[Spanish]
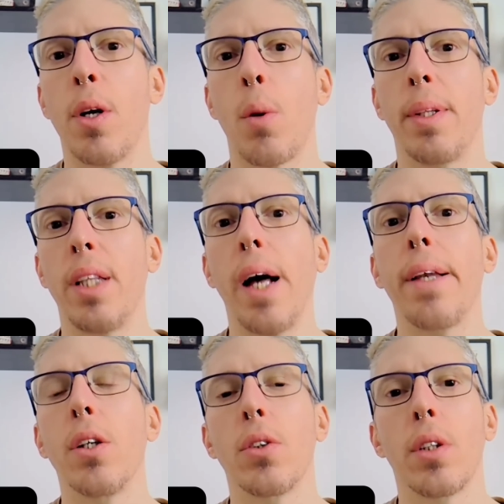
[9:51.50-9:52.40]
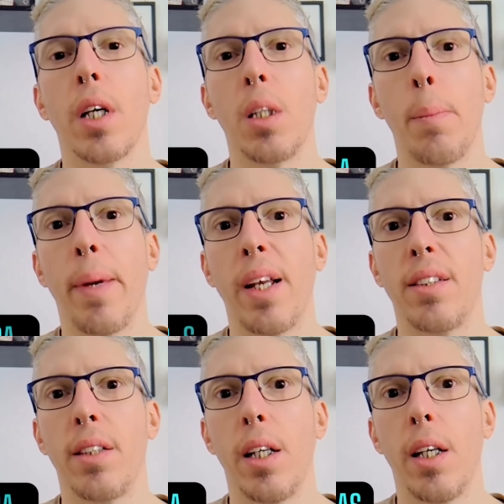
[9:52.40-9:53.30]
en los comentarios qué te
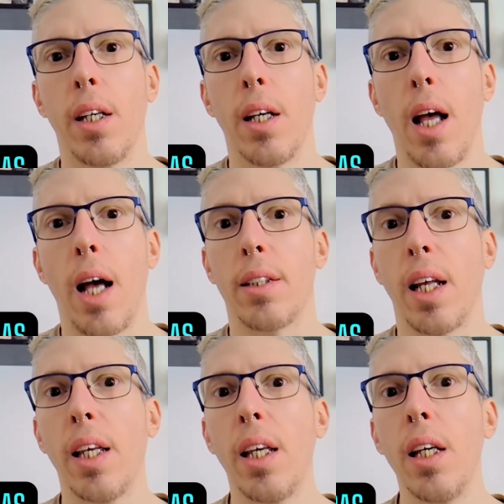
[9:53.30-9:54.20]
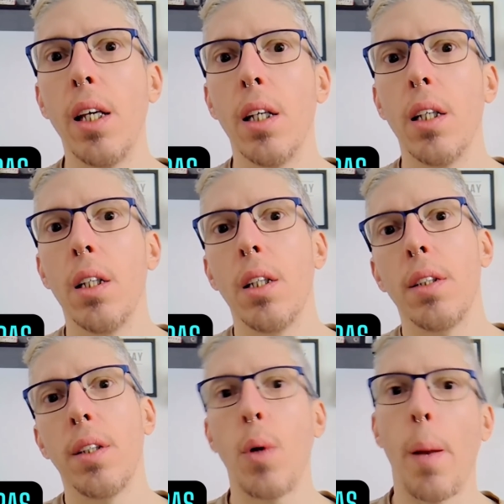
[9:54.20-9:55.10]
parece hasta aquí.
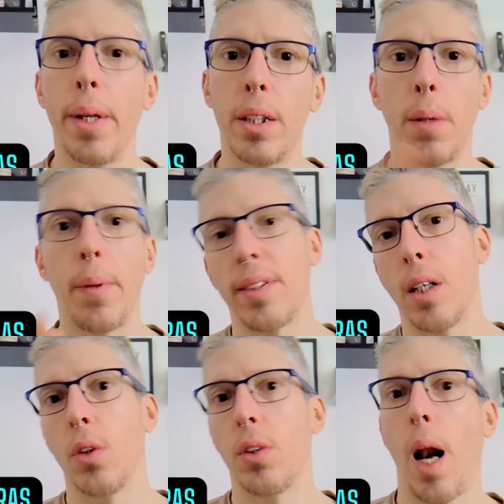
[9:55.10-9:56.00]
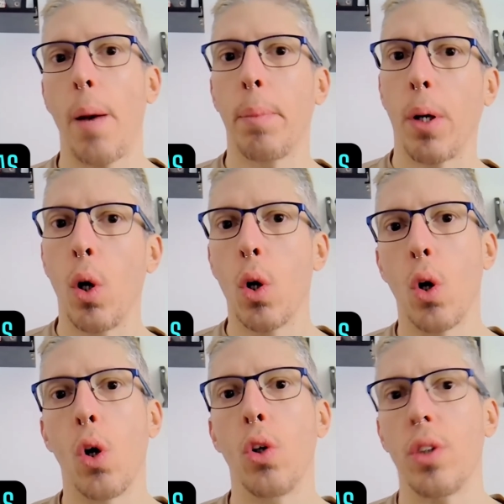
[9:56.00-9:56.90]
Seguramente vas a encontrar pros,
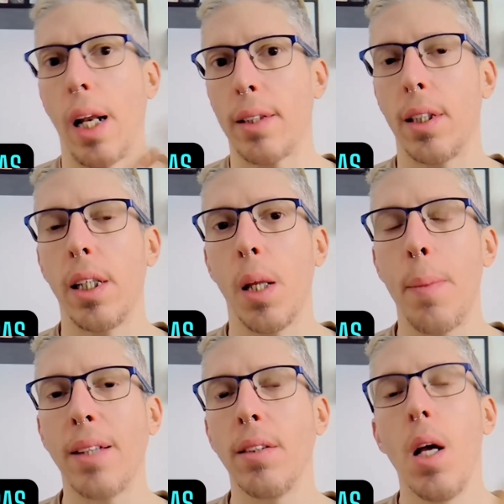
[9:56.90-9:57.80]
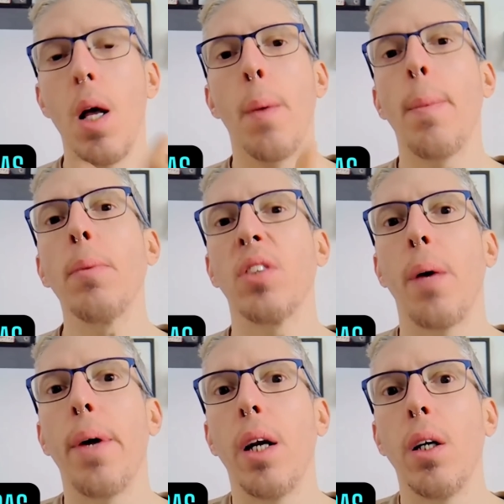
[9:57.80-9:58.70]
contras y demás. Vamos
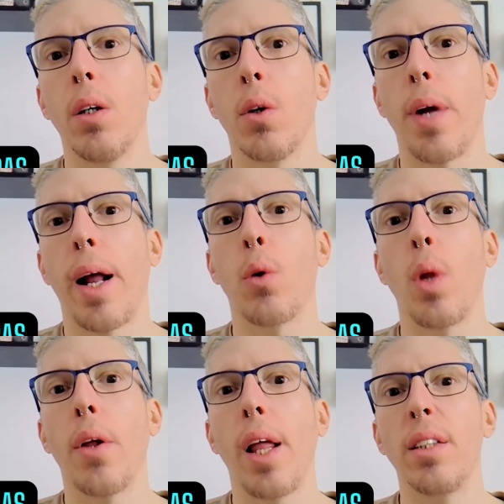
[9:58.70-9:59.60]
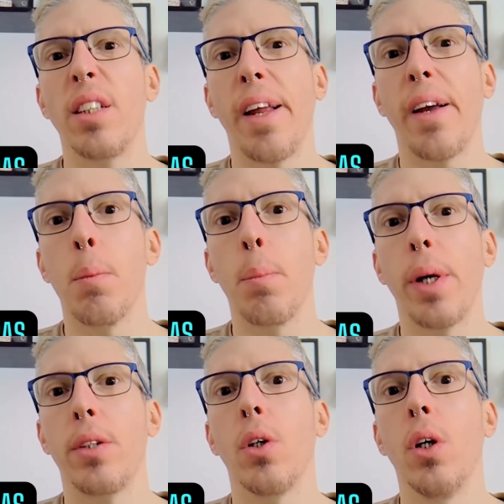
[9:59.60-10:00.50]
a ver con la calculadora de interés
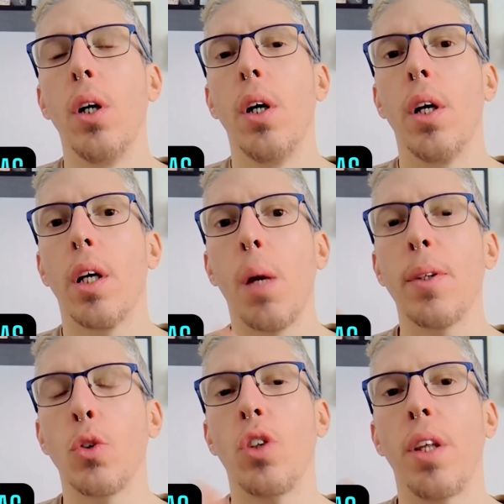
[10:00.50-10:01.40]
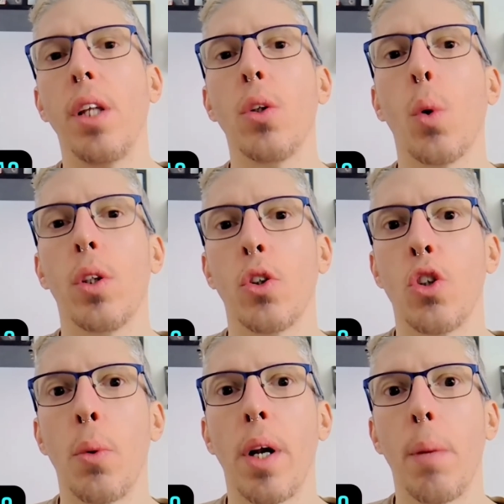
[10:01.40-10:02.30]
compuesto ¿Qué va sucediendo cuando
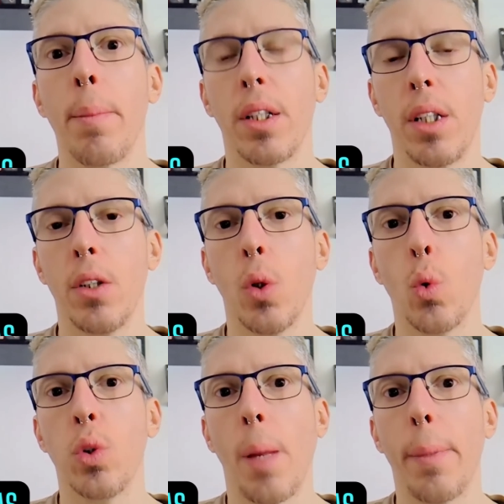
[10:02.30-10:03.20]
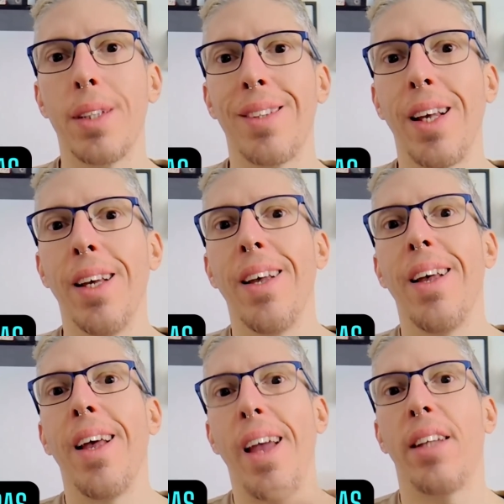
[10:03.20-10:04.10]
yo voy reinvirtiendo justamente
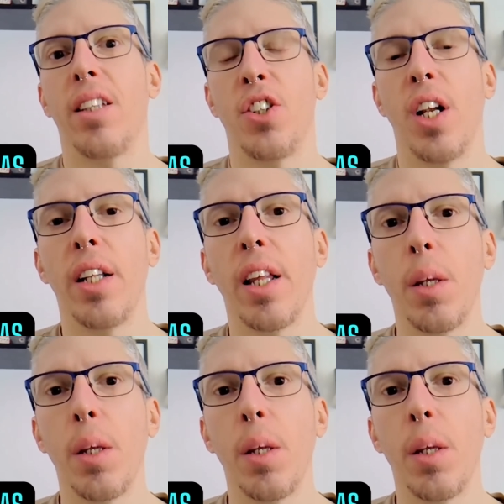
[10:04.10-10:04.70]
este shell de